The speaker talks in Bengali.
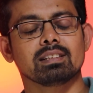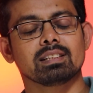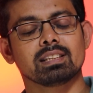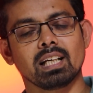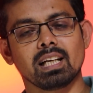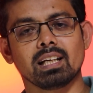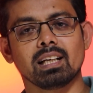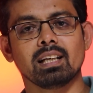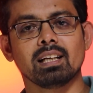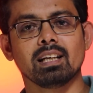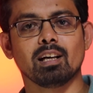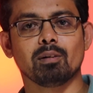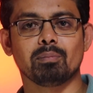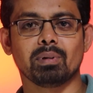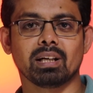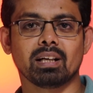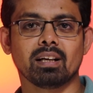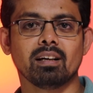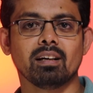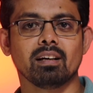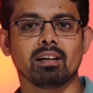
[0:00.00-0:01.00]
চাইলেই
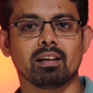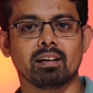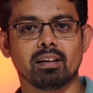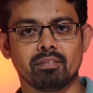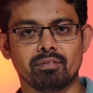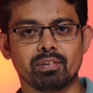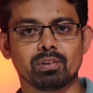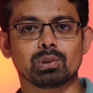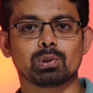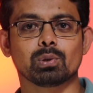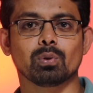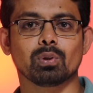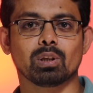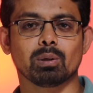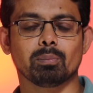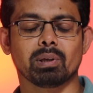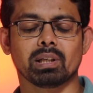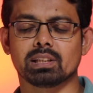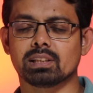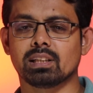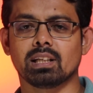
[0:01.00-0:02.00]
আপনাকে রিফিউজ করতে
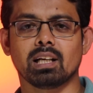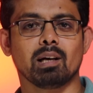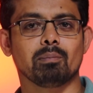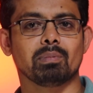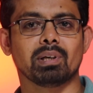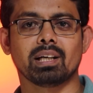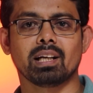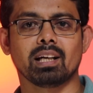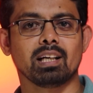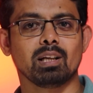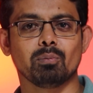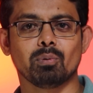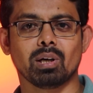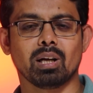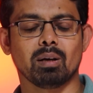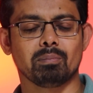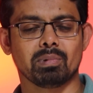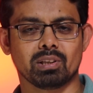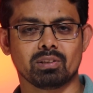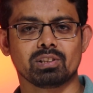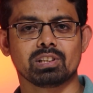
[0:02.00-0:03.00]
পারে যে না আপনারটা নিব না
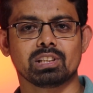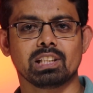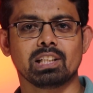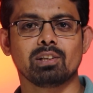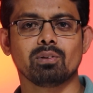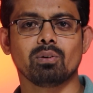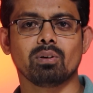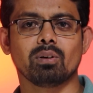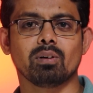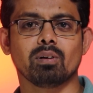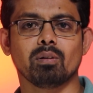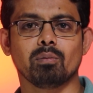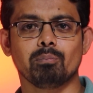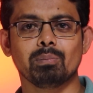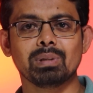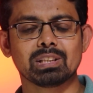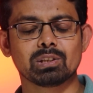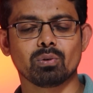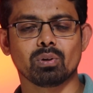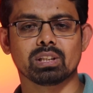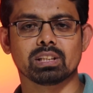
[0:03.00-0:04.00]
আপনার তো শিডিউল
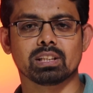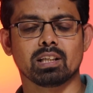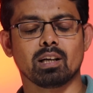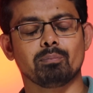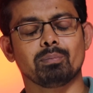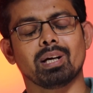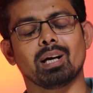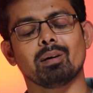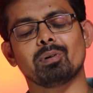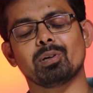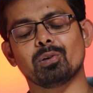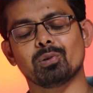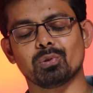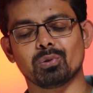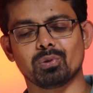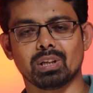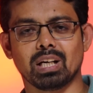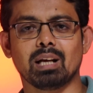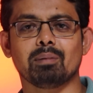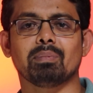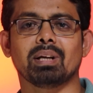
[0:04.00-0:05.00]
মিস করেছেন আপনি আবার নতুন
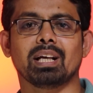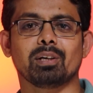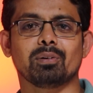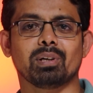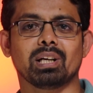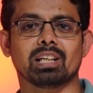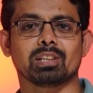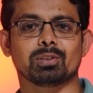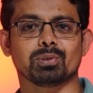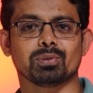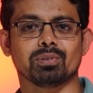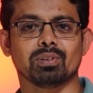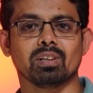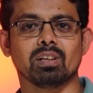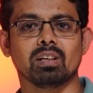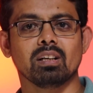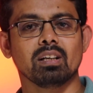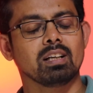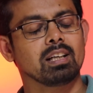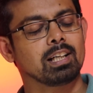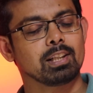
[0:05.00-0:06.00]
করে অ্যাপ্লাই করে আসুন
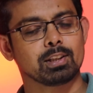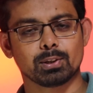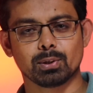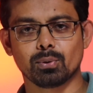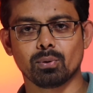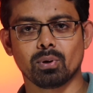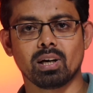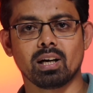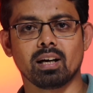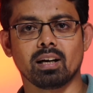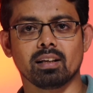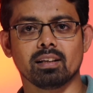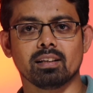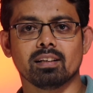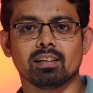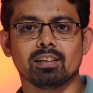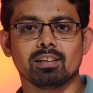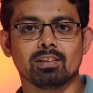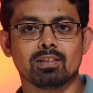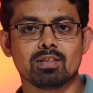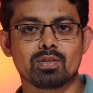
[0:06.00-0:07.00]
কিচ্ছু করার নাই
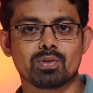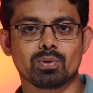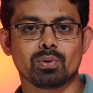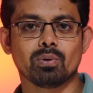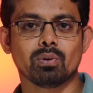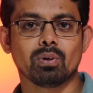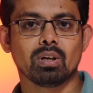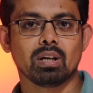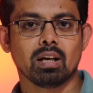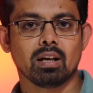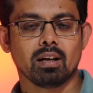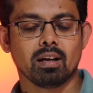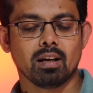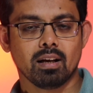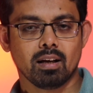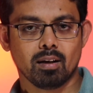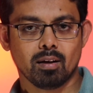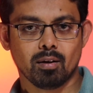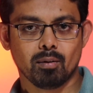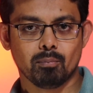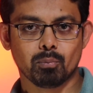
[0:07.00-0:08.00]
সো
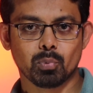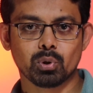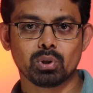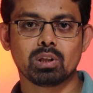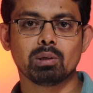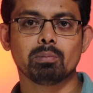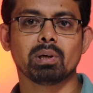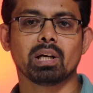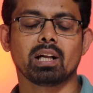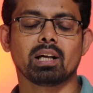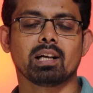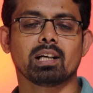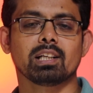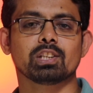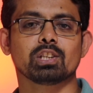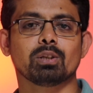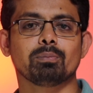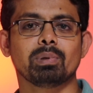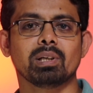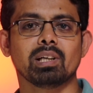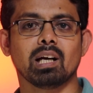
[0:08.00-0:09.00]
বুদ্ধিমানের কাজ
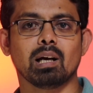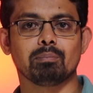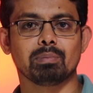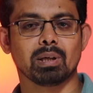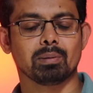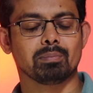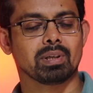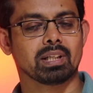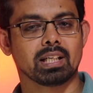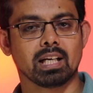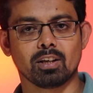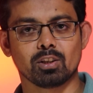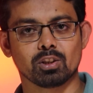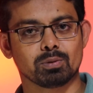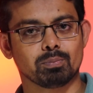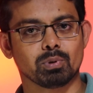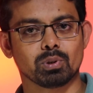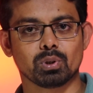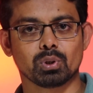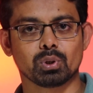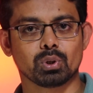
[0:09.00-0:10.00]
হবে আপনি আপনার
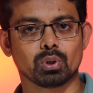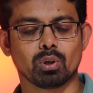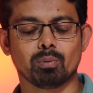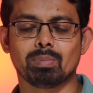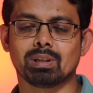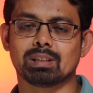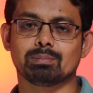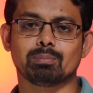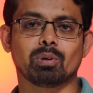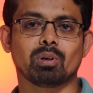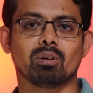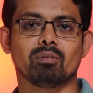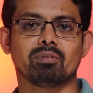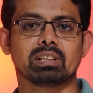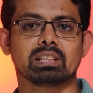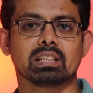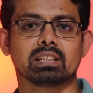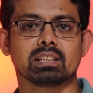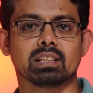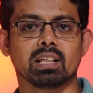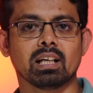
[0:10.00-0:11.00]
কাগজপত্র সহ পাসপোর্ট
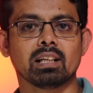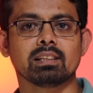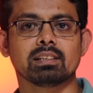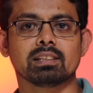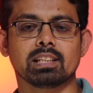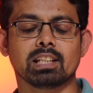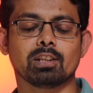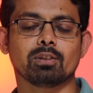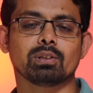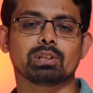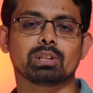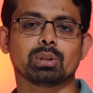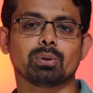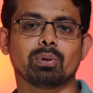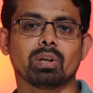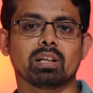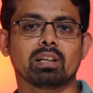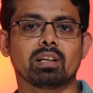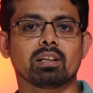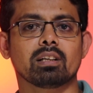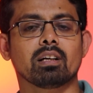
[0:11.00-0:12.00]
অফিসে যান যে হচ্ছে
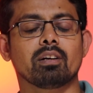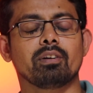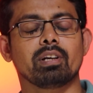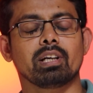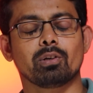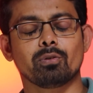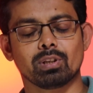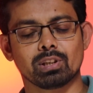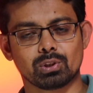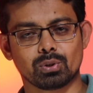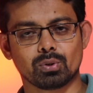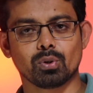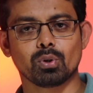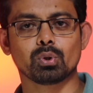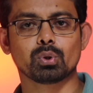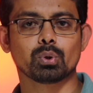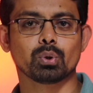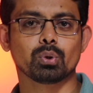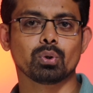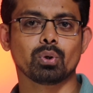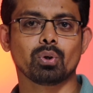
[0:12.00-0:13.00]
ওনাকে একটা রিকোয়েস্ট করুন
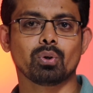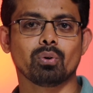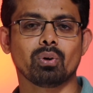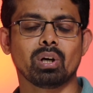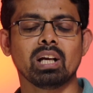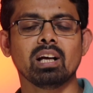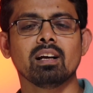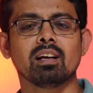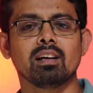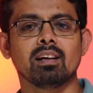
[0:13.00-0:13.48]
সুন্দর করে